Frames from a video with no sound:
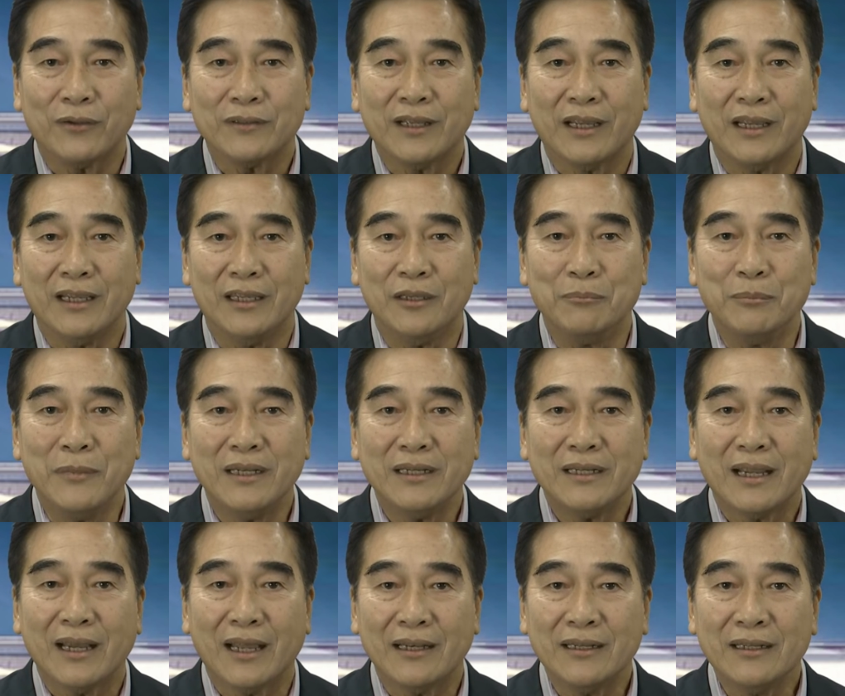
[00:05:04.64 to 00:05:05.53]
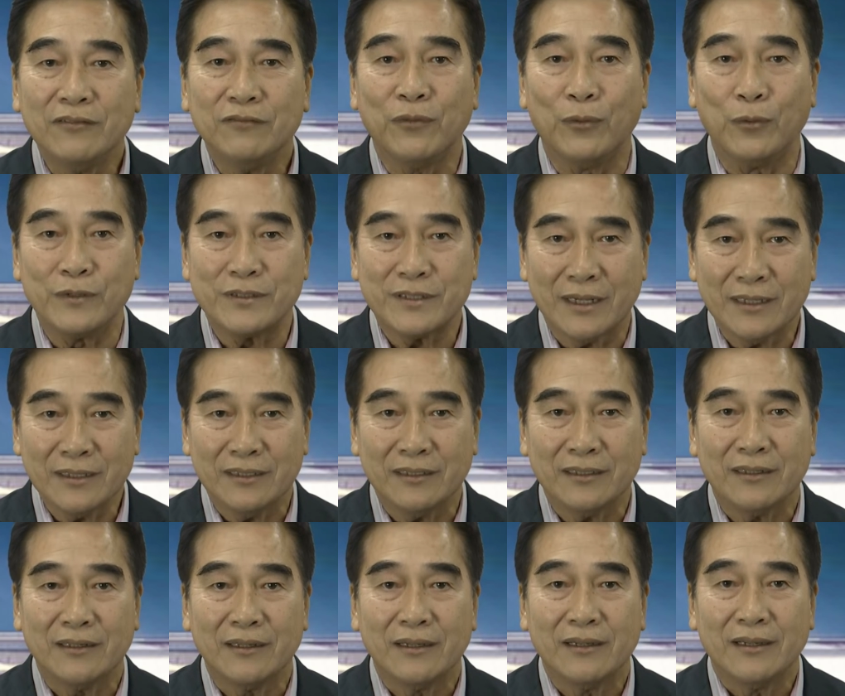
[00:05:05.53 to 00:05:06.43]
do Thầy Minh Khánh phụ trách,
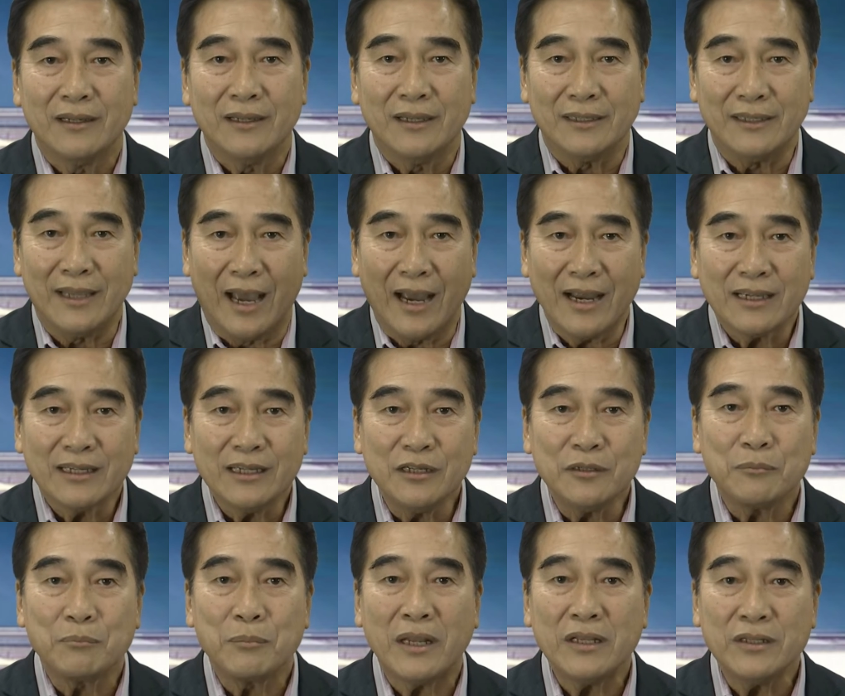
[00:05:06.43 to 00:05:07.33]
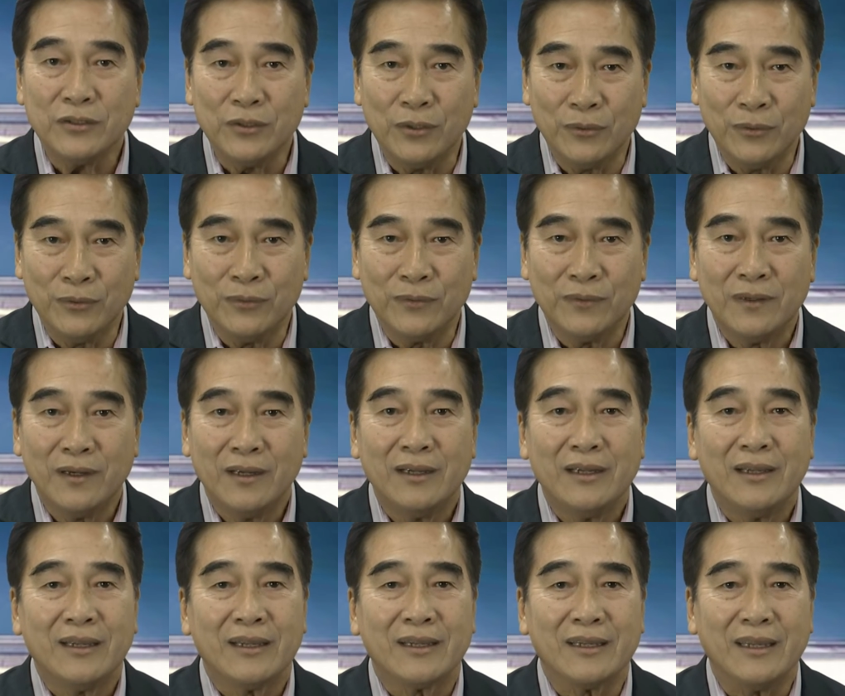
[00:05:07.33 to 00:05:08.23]
giảng Kinh Bách Dụ.
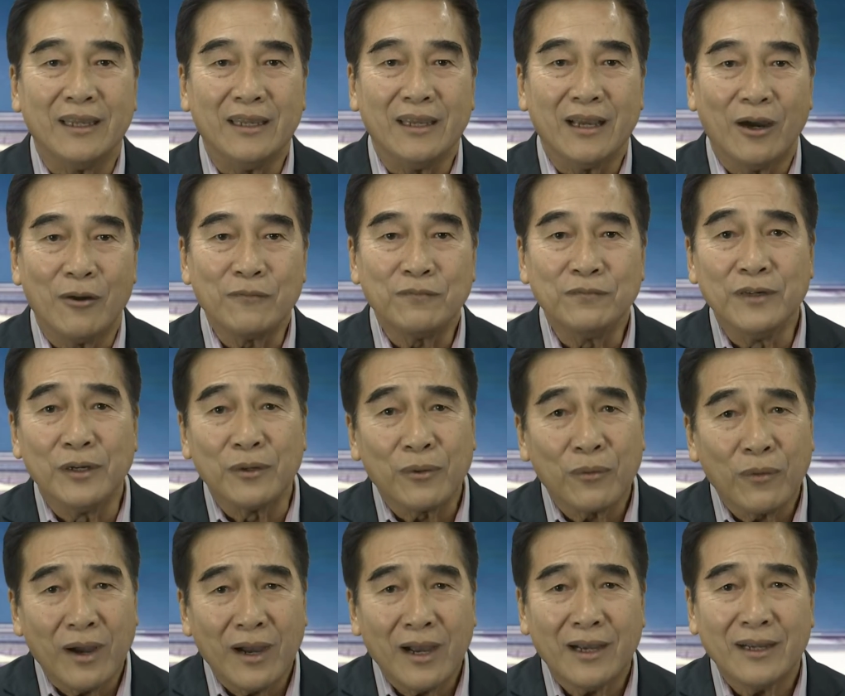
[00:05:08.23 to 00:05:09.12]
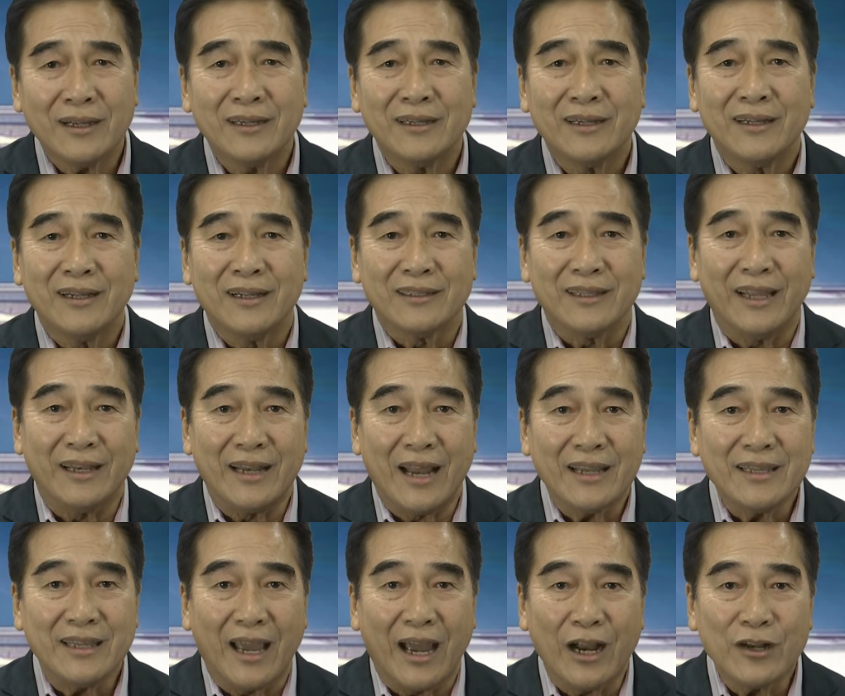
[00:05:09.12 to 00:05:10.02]
Kỳ học vừa qua, Thầy
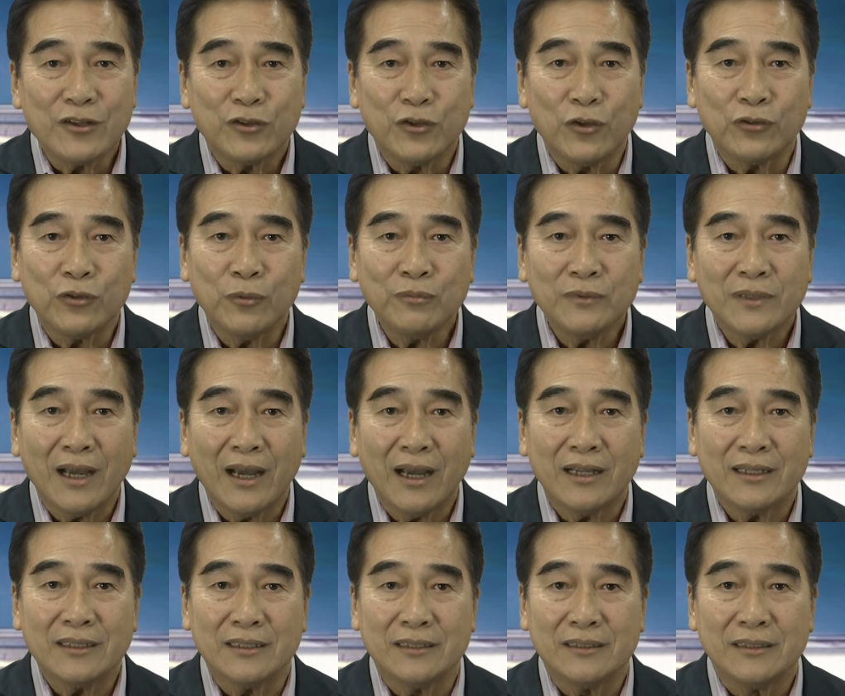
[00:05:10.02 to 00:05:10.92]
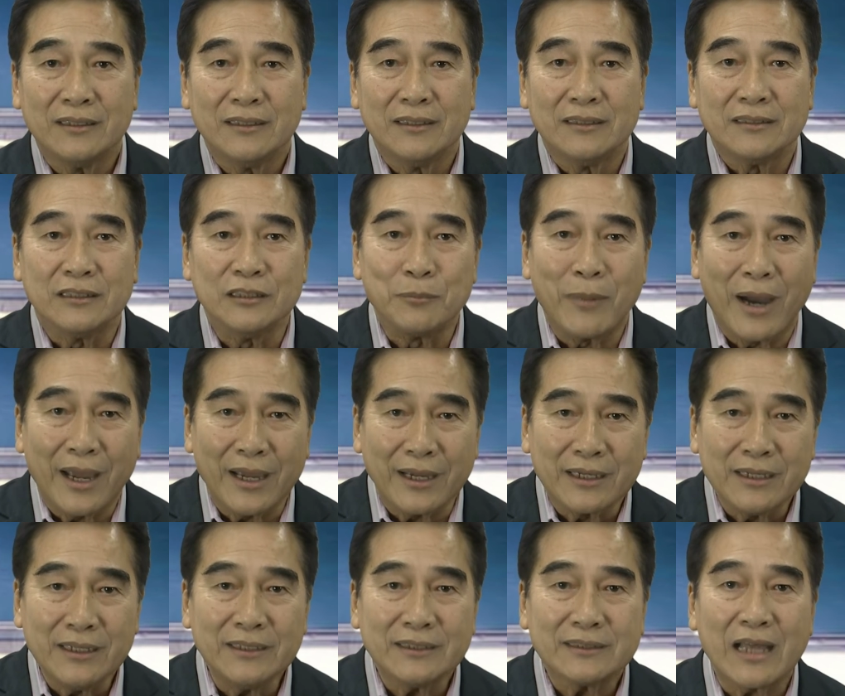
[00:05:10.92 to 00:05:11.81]
đã giảng cho chúng ta từ
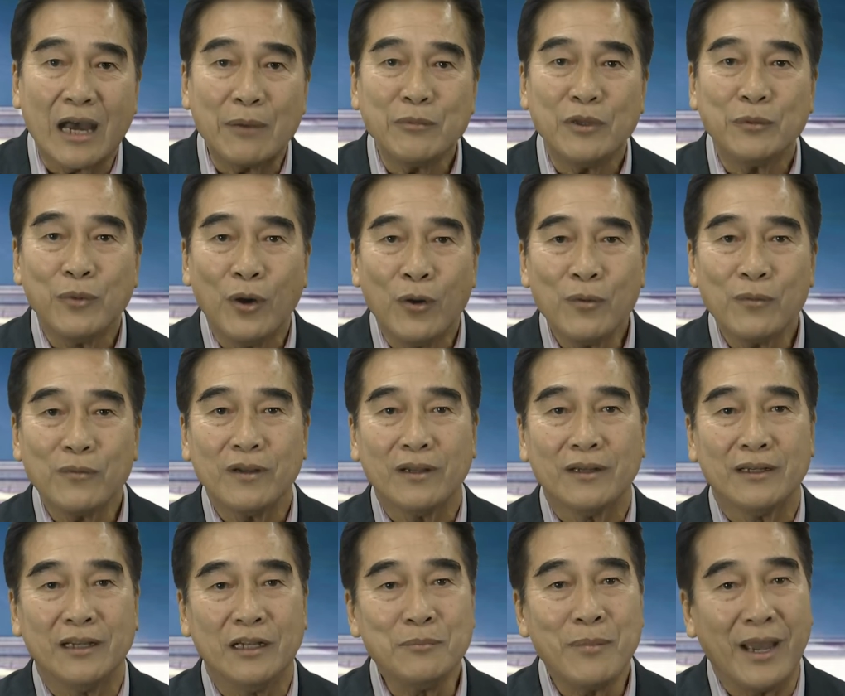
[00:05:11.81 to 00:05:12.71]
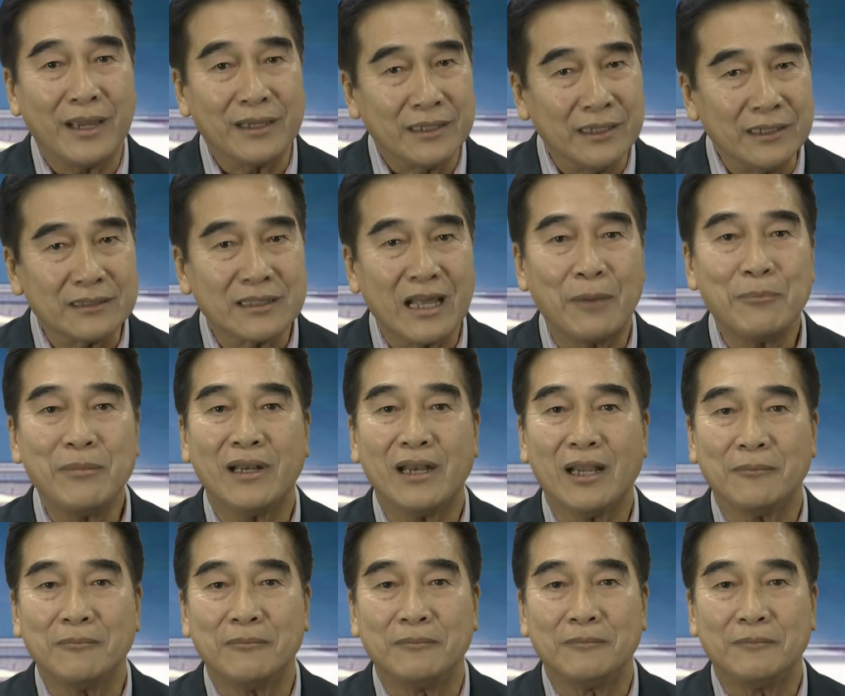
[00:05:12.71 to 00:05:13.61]
bài Kinh 81 đến bài Kinh
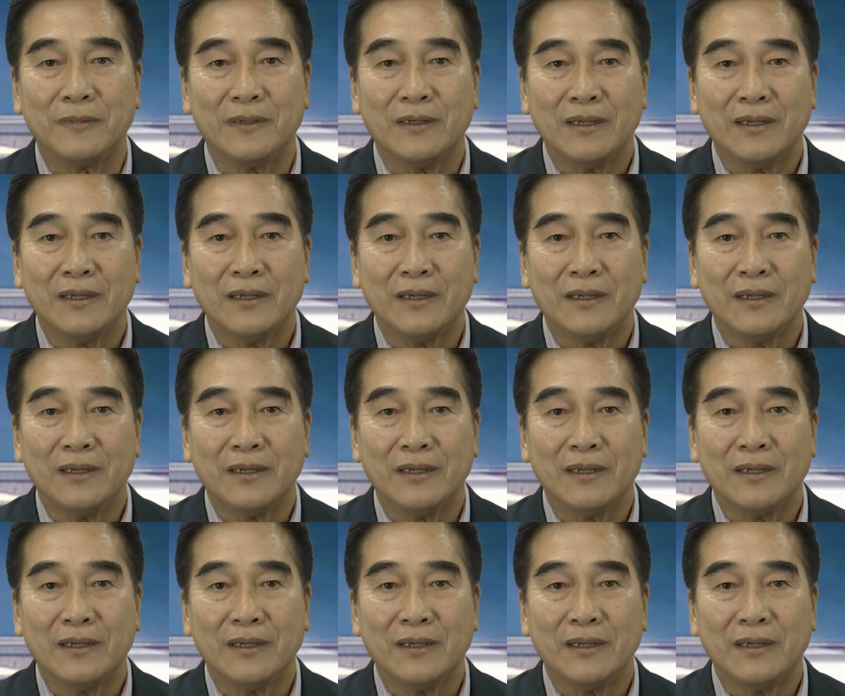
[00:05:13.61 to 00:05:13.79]
85.